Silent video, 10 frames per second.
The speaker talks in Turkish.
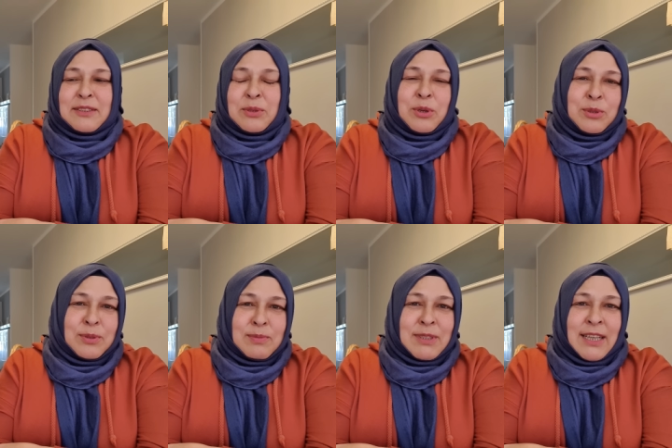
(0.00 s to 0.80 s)

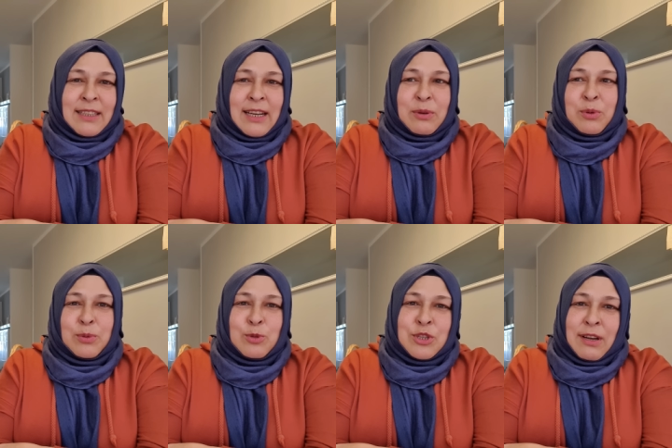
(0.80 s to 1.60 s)
gördüğüm kadar o
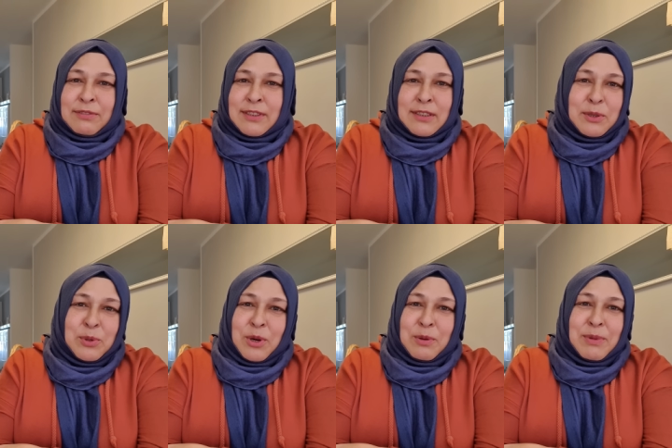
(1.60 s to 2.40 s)
3 haftada
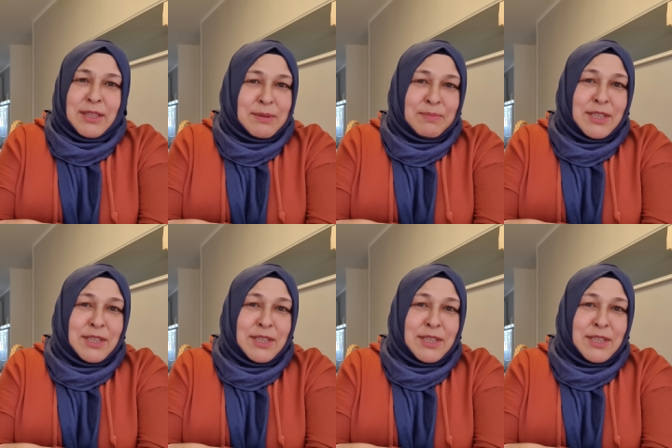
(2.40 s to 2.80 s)
görmedim